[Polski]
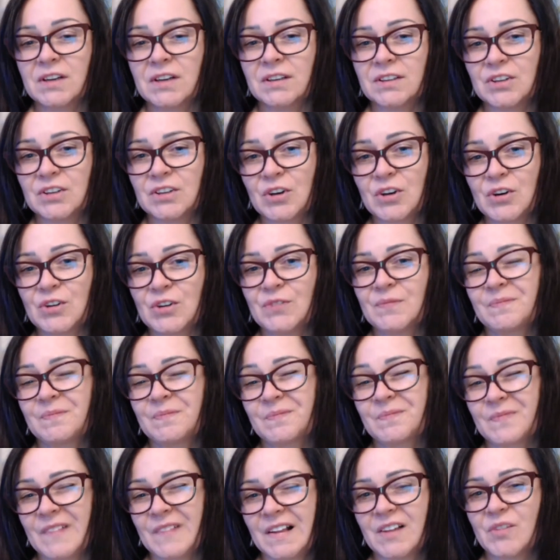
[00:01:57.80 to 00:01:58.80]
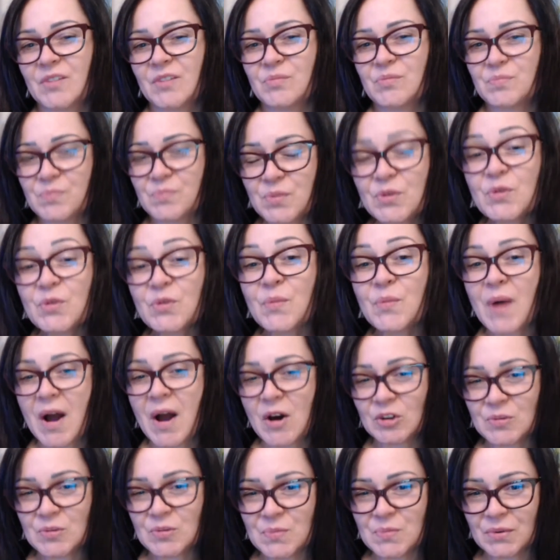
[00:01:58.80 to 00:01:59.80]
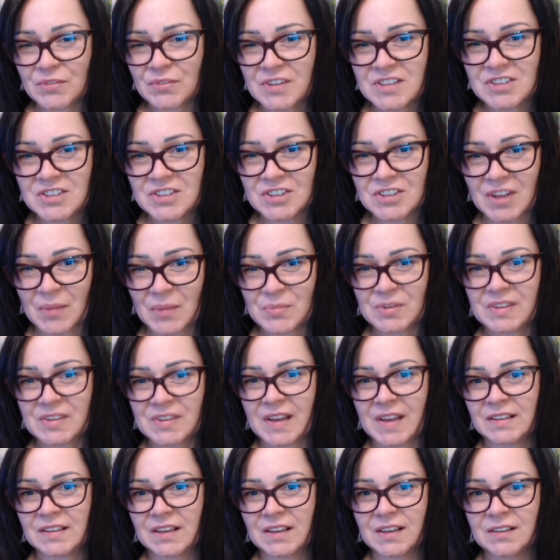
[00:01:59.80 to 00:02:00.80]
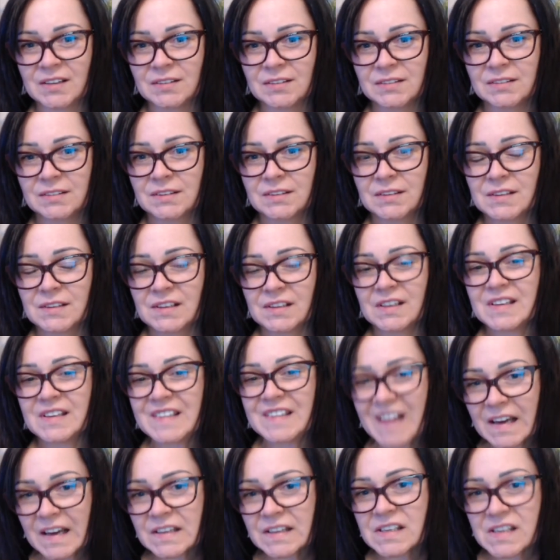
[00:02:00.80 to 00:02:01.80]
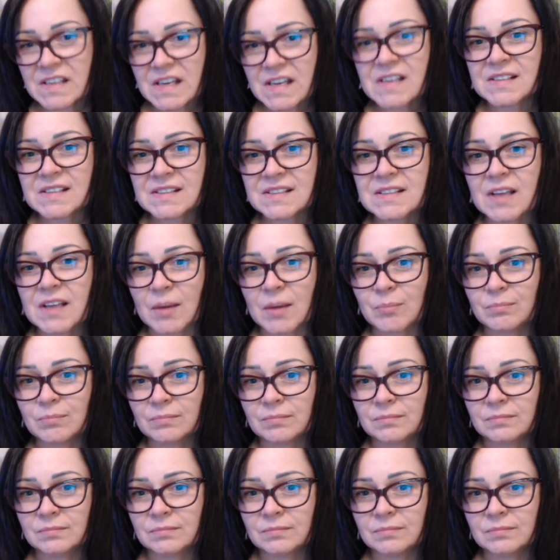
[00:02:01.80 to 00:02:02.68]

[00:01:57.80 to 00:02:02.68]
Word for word: to próba odpowiedzi na pytanie, jaki jestem,